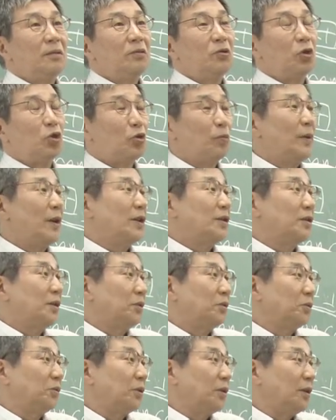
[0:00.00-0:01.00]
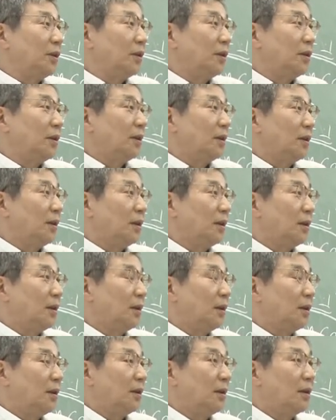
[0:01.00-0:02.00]
直面した時に
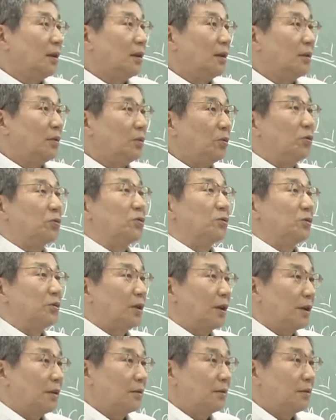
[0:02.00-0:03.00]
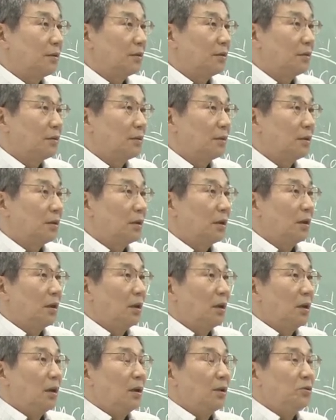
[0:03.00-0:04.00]
どうするか。
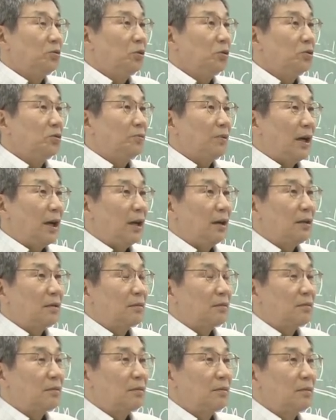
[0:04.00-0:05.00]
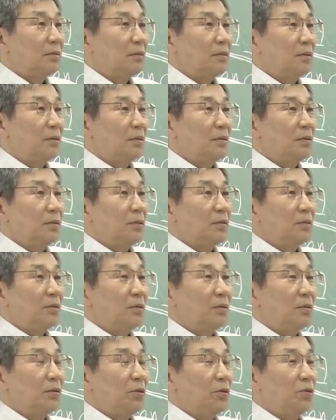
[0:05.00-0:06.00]
一つは
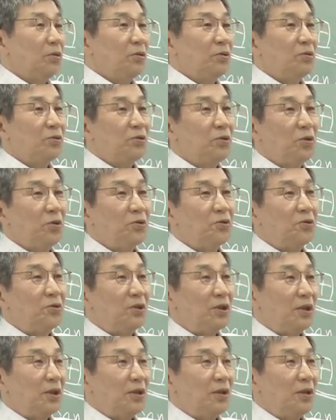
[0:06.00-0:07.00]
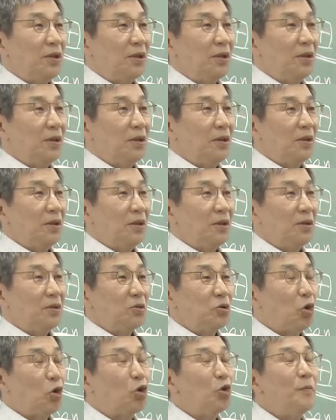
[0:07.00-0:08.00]
こういうチョイスに
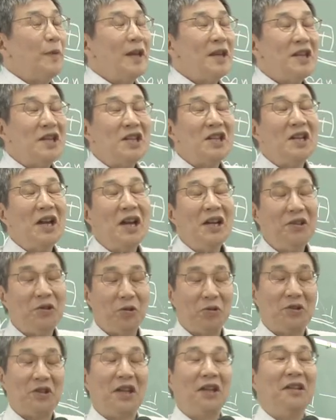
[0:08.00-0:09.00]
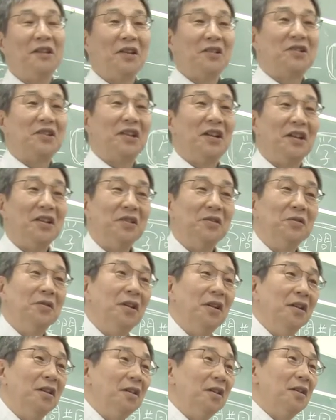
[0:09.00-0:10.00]
直面しないという選択肢があるよ
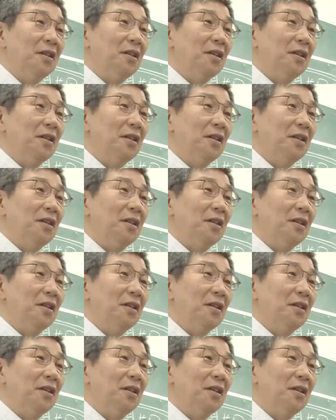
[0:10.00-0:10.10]
ね。